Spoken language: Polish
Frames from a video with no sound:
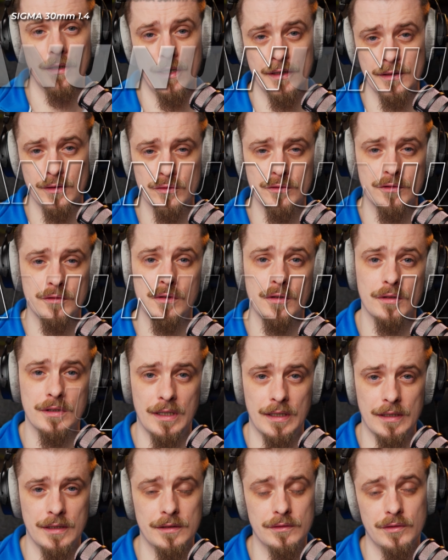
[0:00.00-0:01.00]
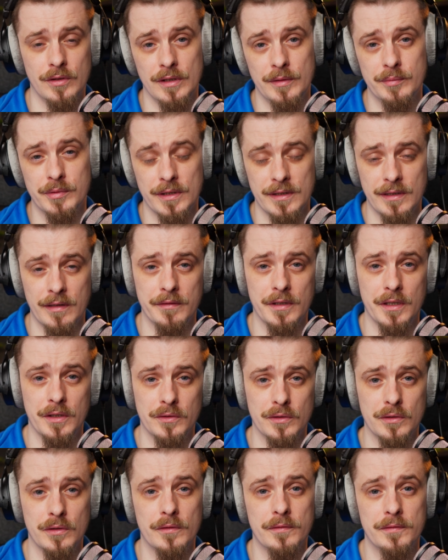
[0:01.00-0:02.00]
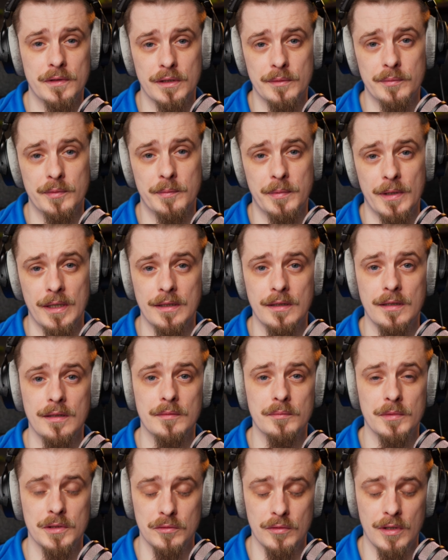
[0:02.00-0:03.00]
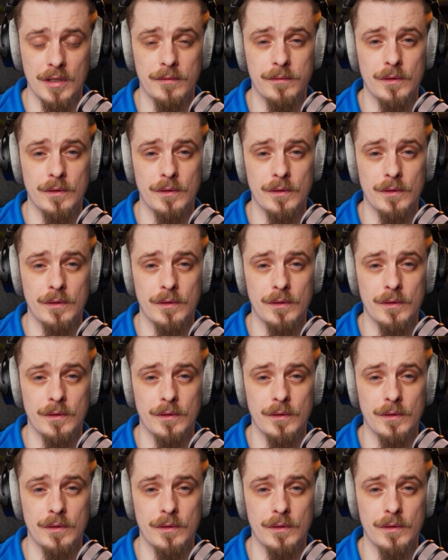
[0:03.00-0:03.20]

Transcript: A idąc krok dalej, czyli przestawiając go w tryb pracy manual